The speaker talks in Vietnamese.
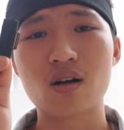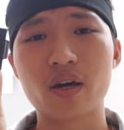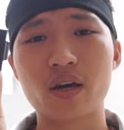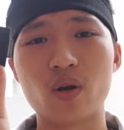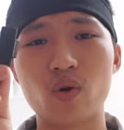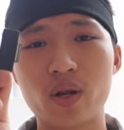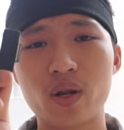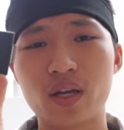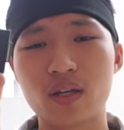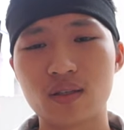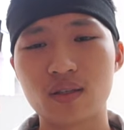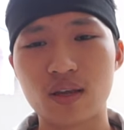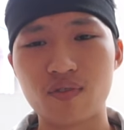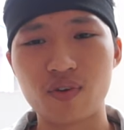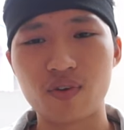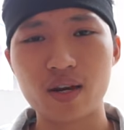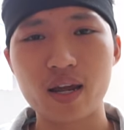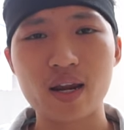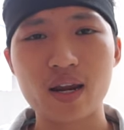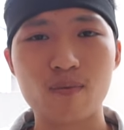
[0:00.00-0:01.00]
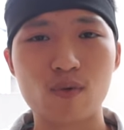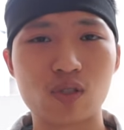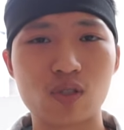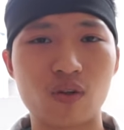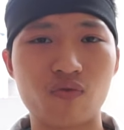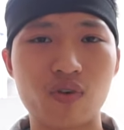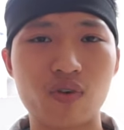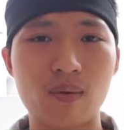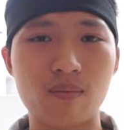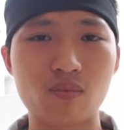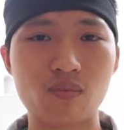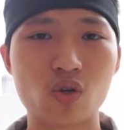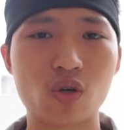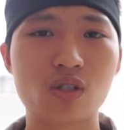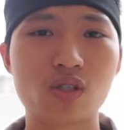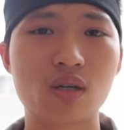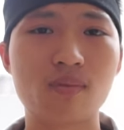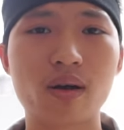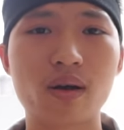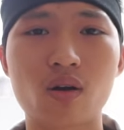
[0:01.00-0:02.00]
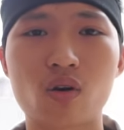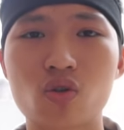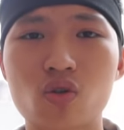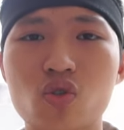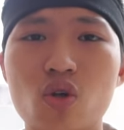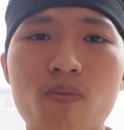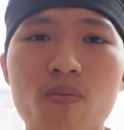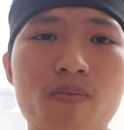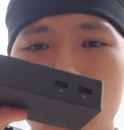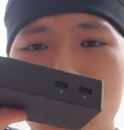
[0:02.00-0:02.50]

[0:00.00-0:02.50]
cực kỳ ổn định tại vì đây là một sản phẩm do chính Microsoft